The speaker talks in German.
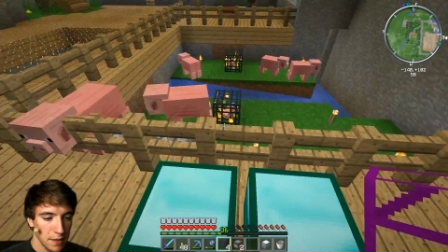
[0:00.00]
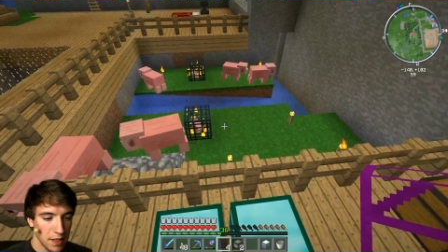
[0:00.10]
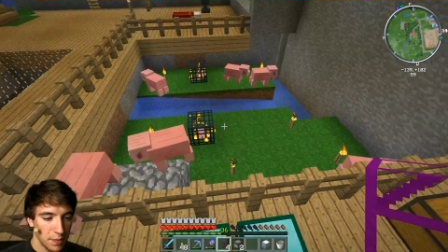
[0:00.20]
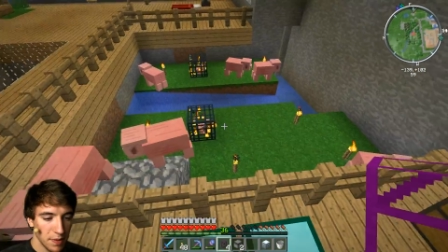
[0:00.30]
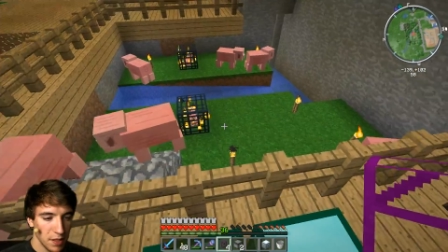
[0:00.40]

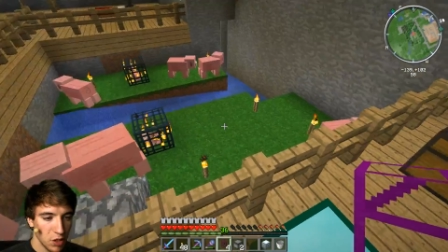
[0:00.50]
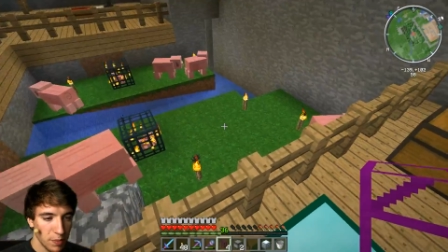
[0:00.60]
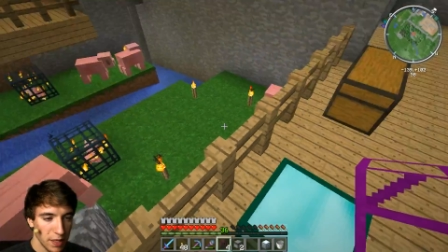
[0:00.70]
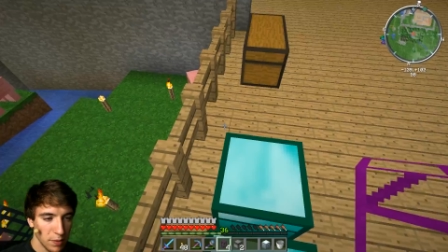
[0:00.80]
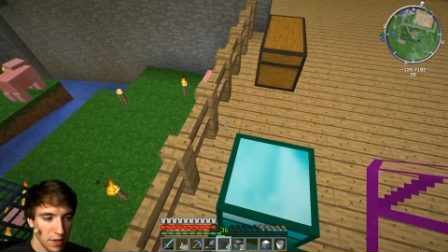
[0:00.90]
Jetzt bin ich
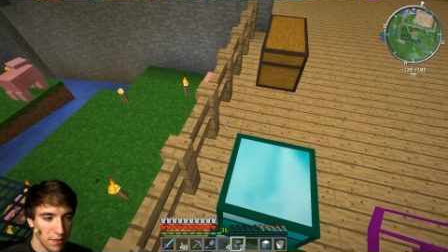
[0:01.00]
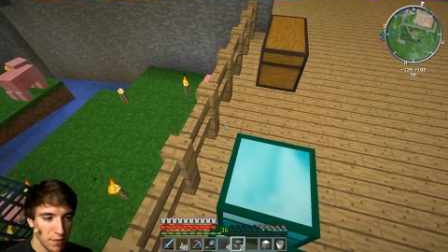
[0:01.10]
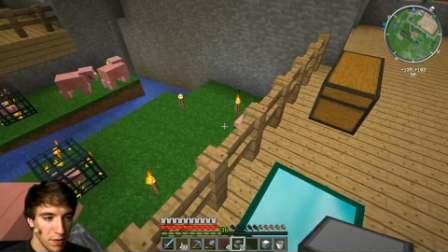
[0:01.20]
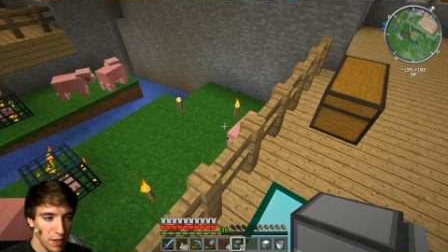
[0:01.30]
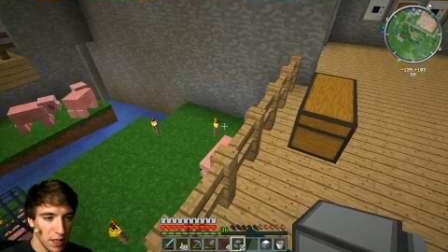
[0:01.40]
gespannt, ob das
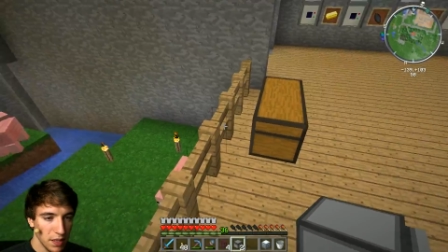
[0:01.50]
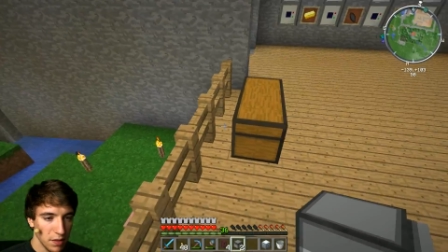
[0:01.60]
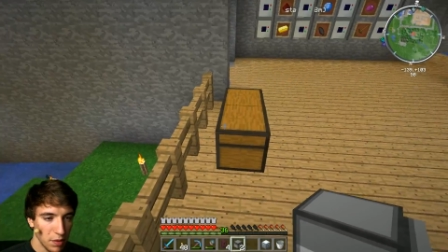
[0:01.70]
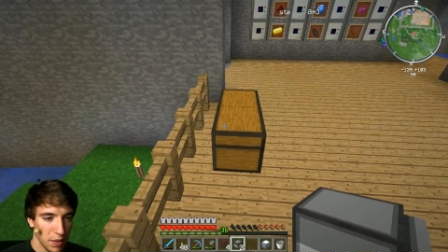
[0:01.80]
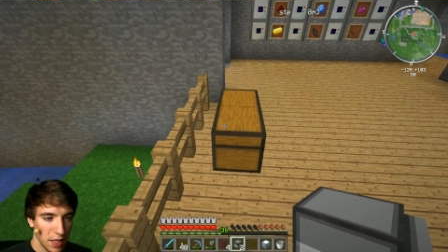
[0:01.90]
funktioniert. Äh, mir